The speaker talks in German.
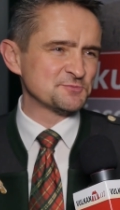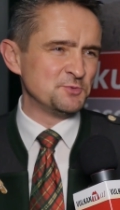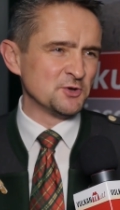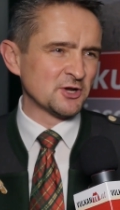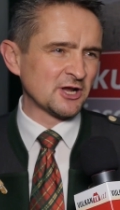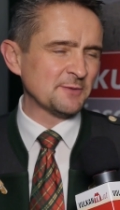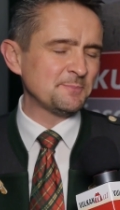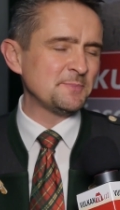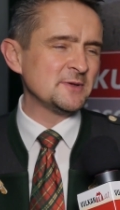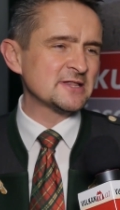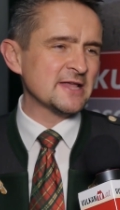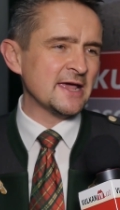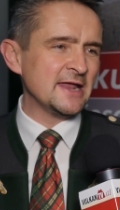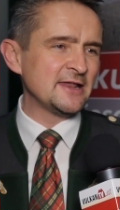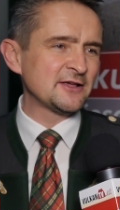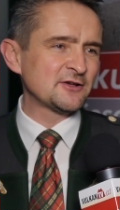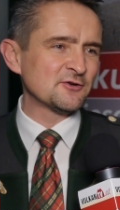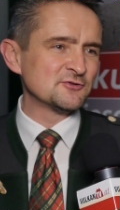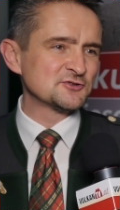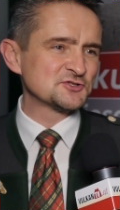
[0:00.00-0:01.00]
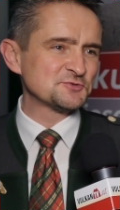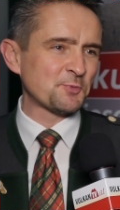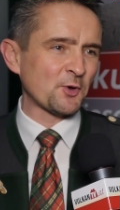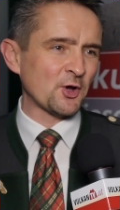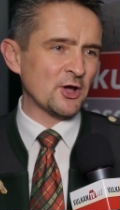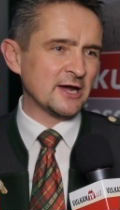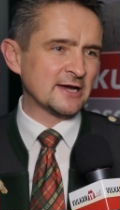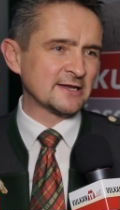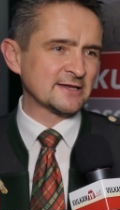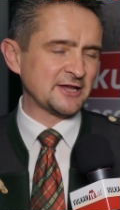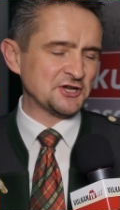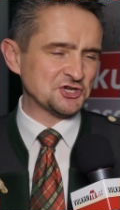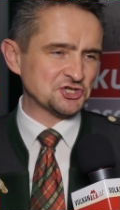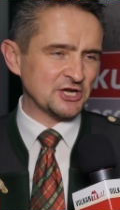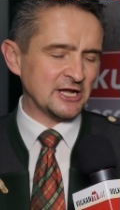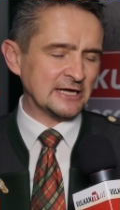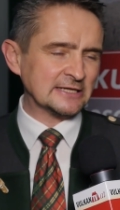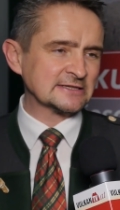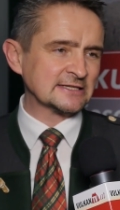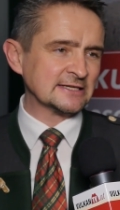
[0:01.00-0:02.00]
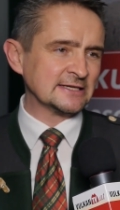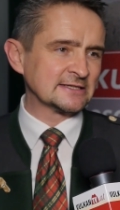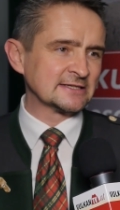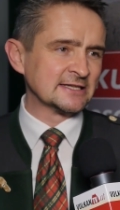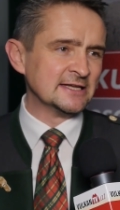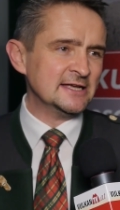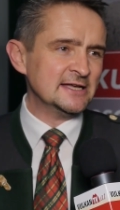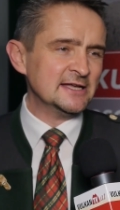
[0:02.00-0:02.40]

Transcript: Bürgerbeteiligungsprojekt gestartet.